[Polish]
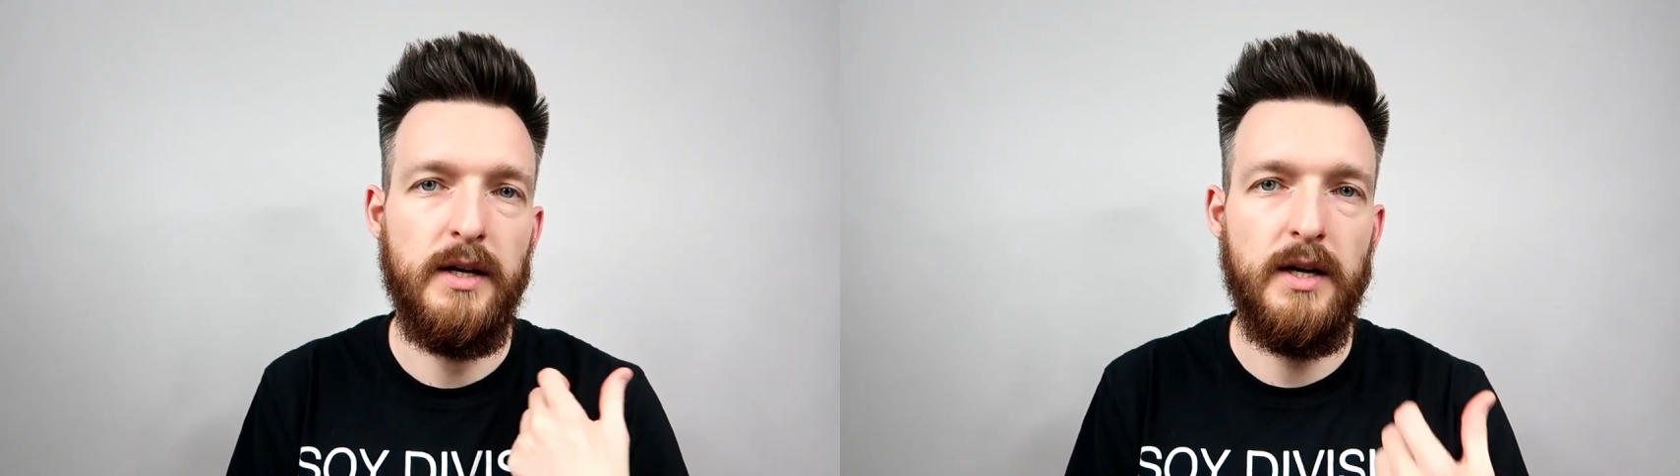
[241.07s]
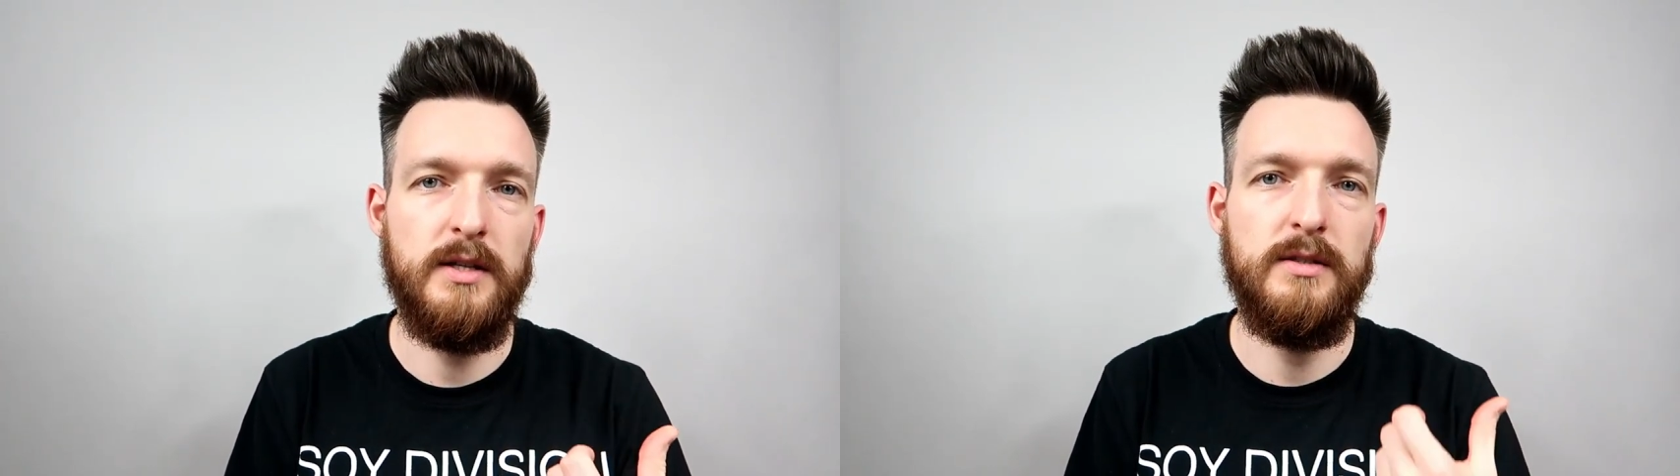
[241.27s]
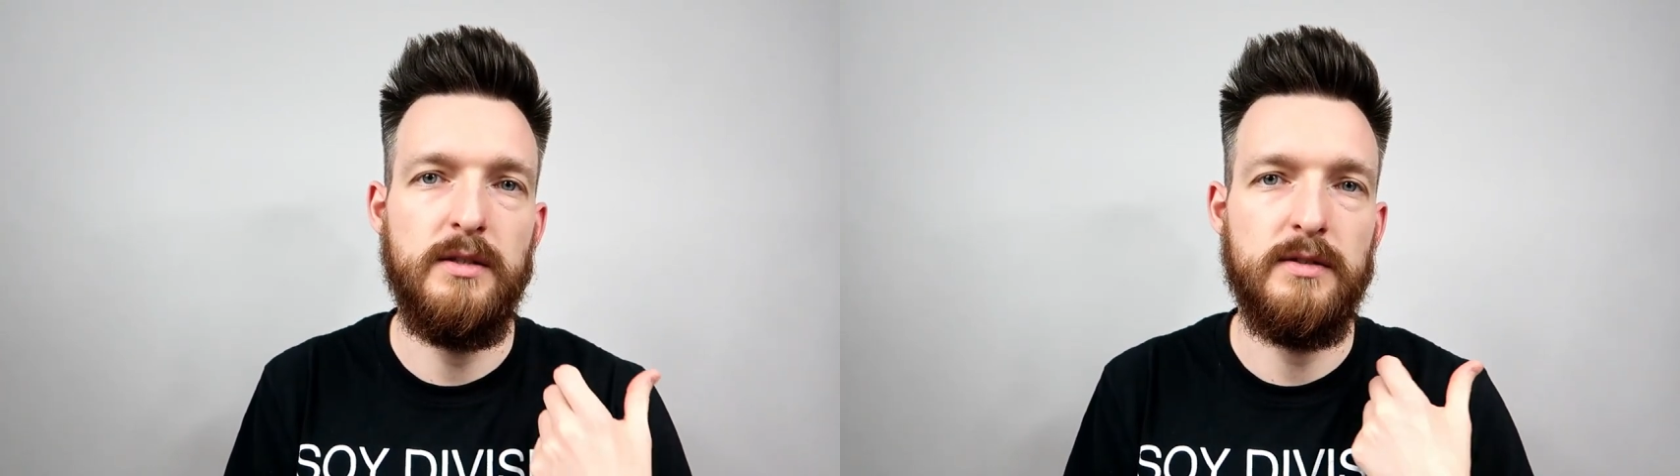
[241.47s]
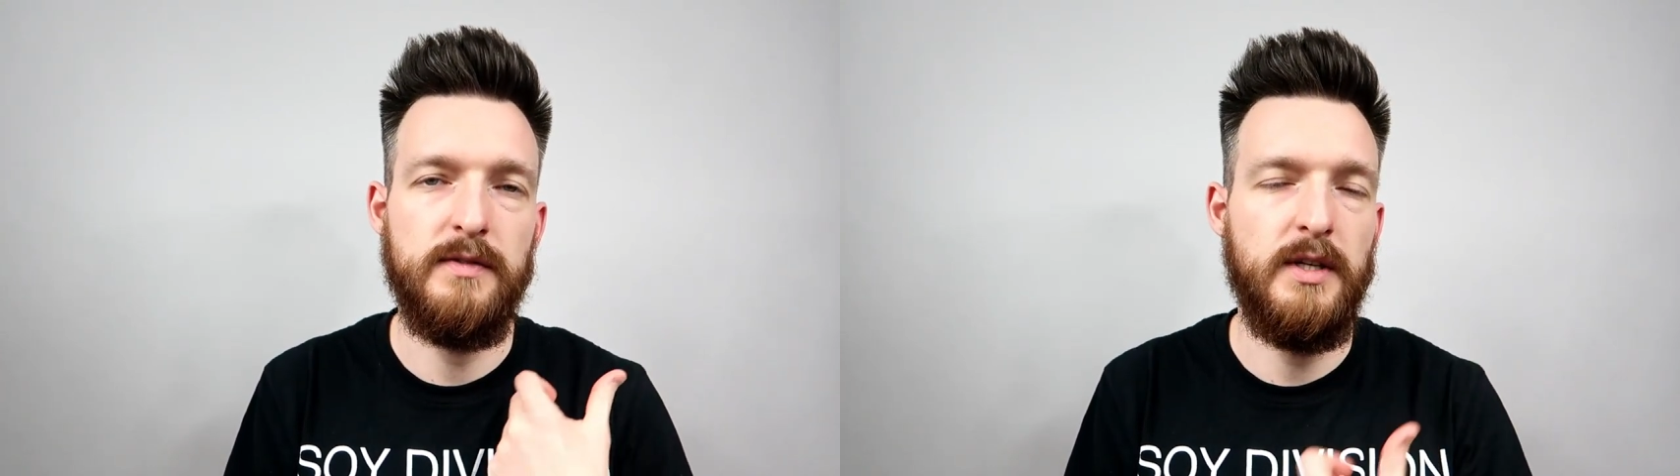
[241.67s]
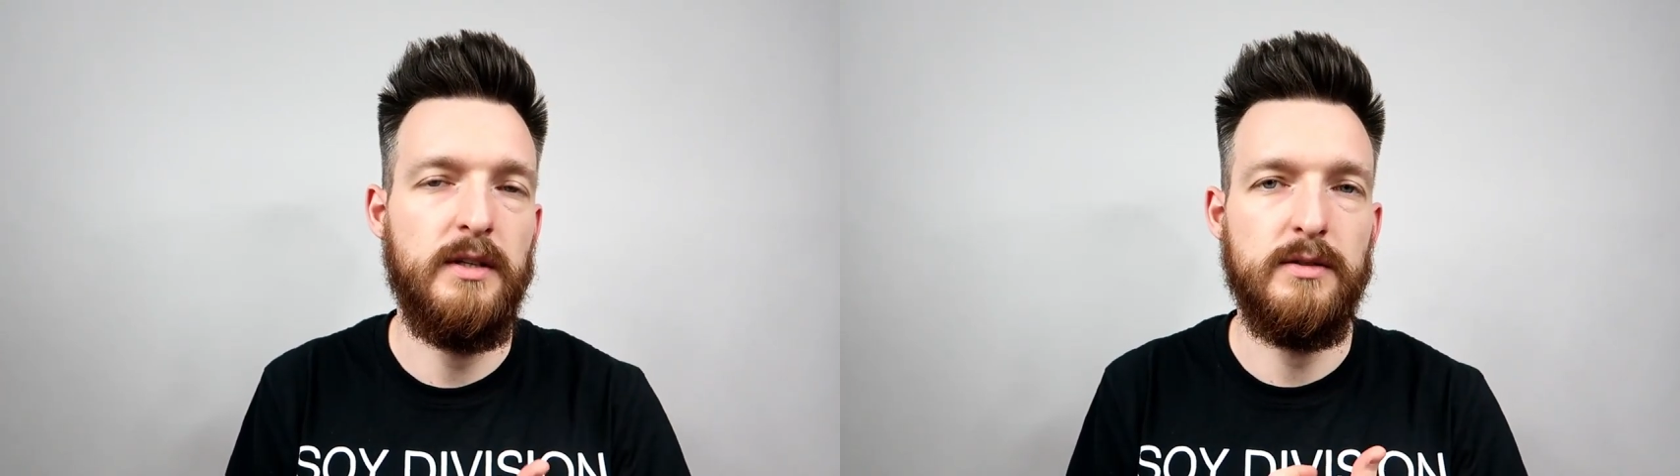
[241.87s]
każdy jest w
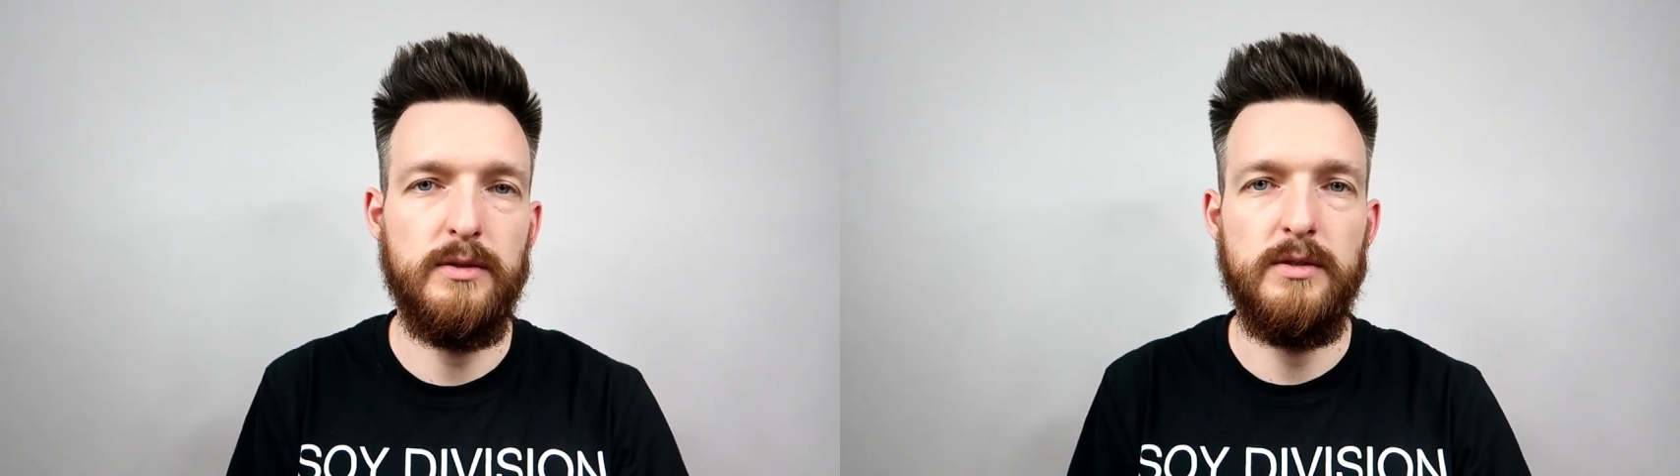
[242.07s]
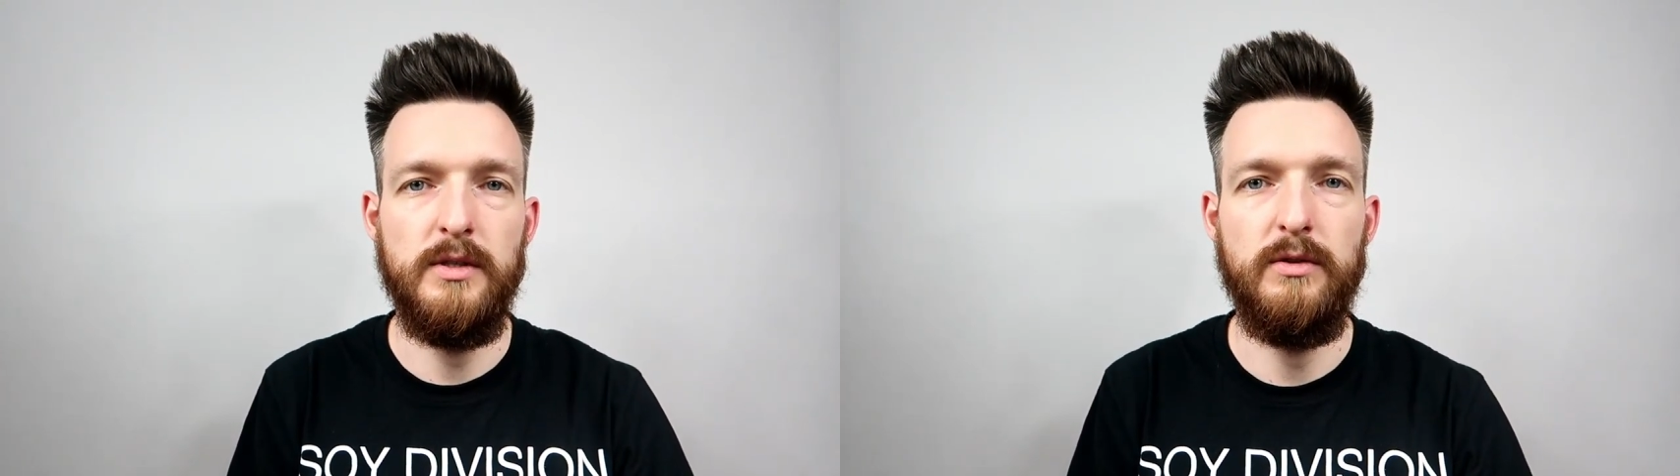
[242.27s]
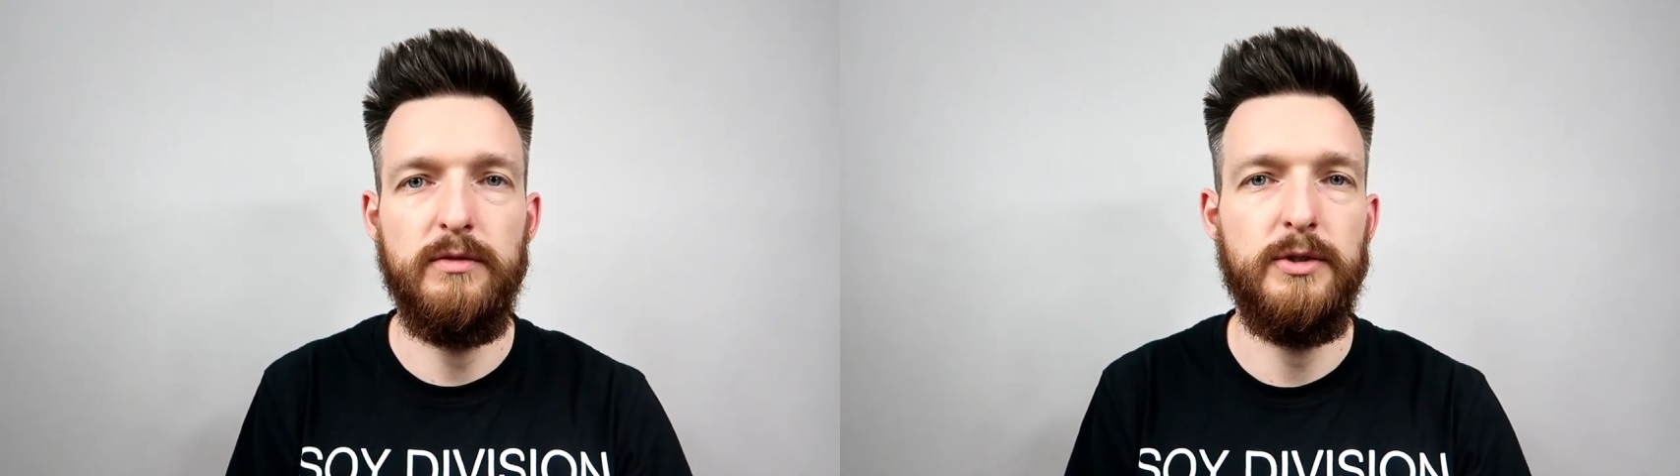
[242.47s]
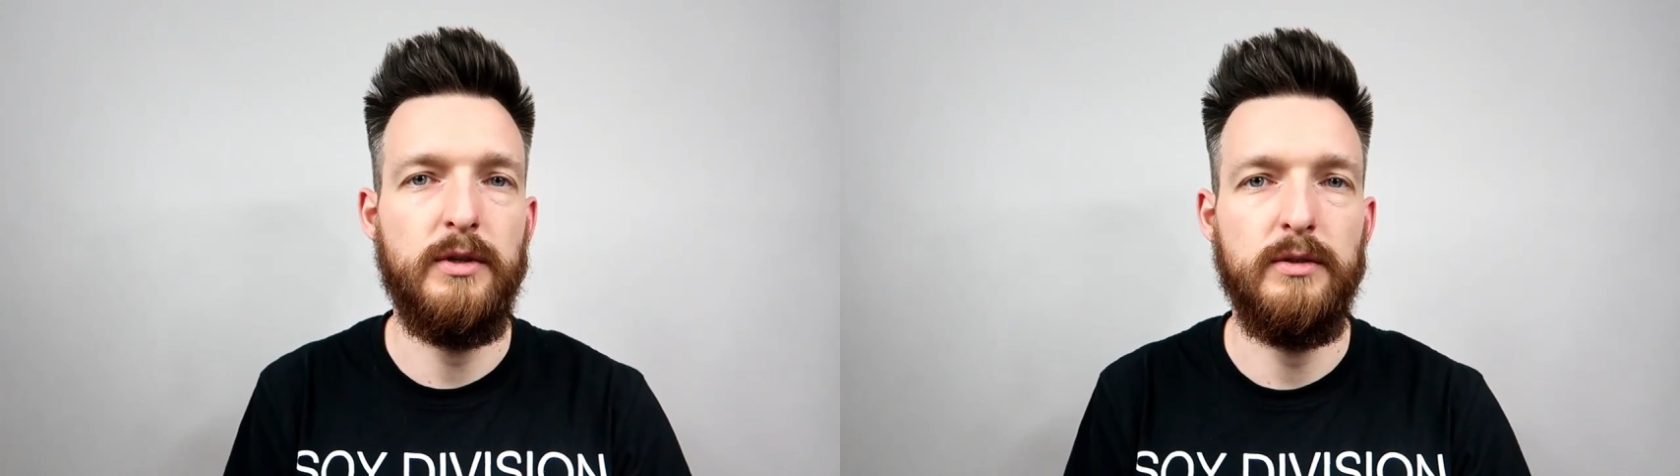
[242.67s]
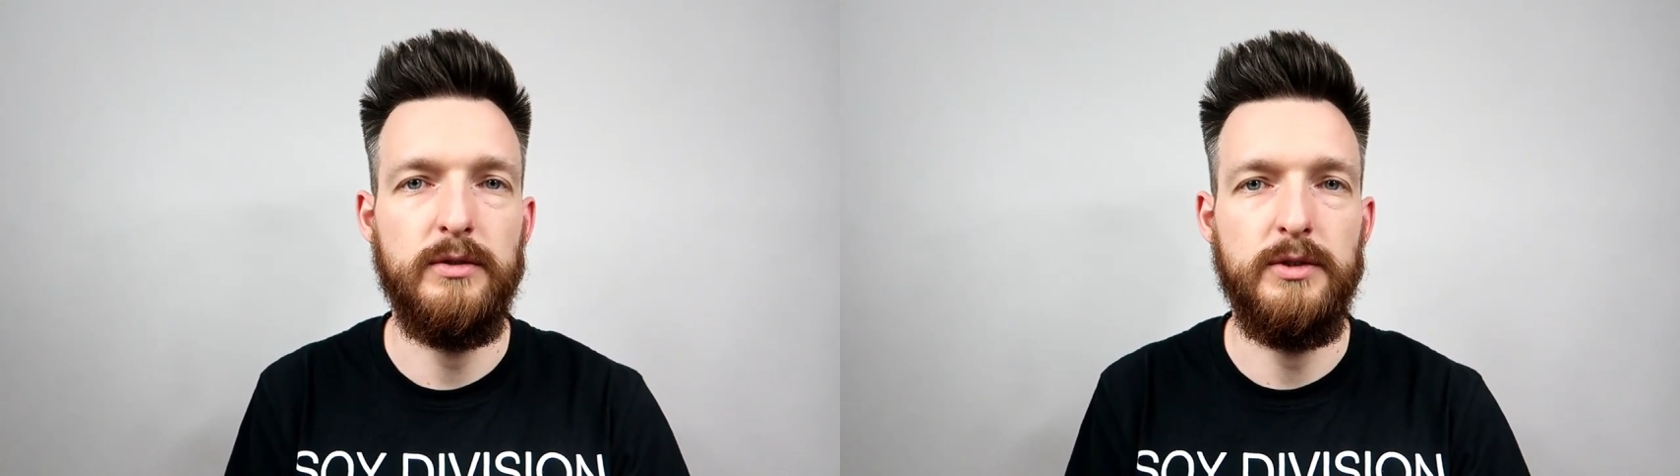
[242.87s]
stanie coś z niego
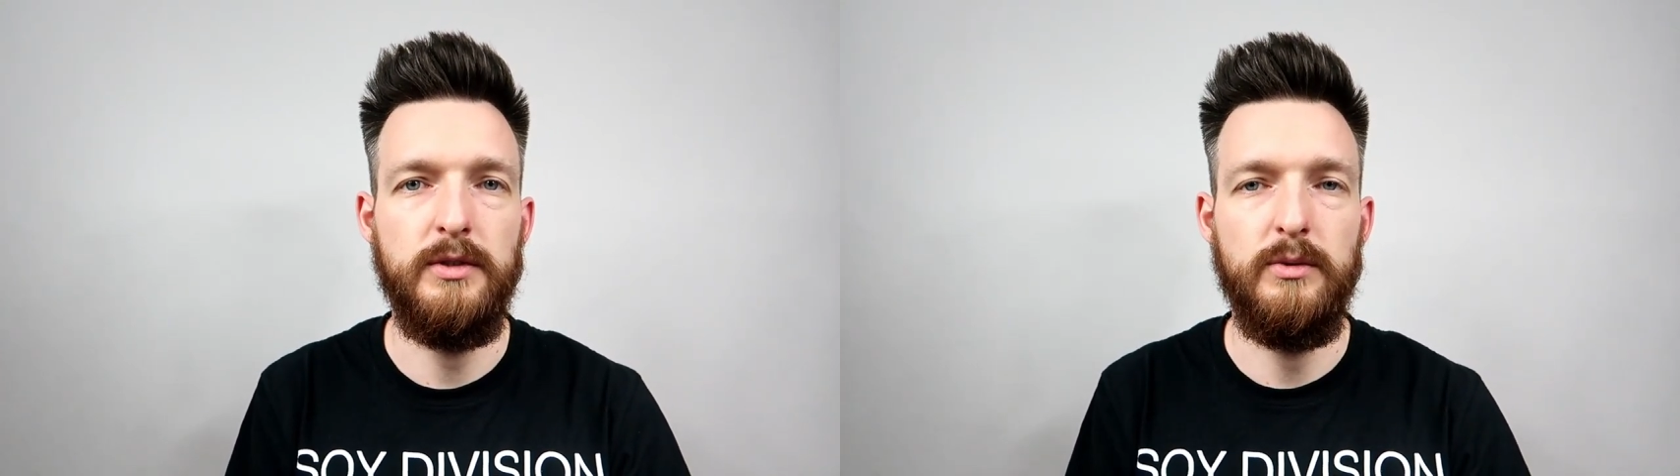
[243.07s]
wyciągnąć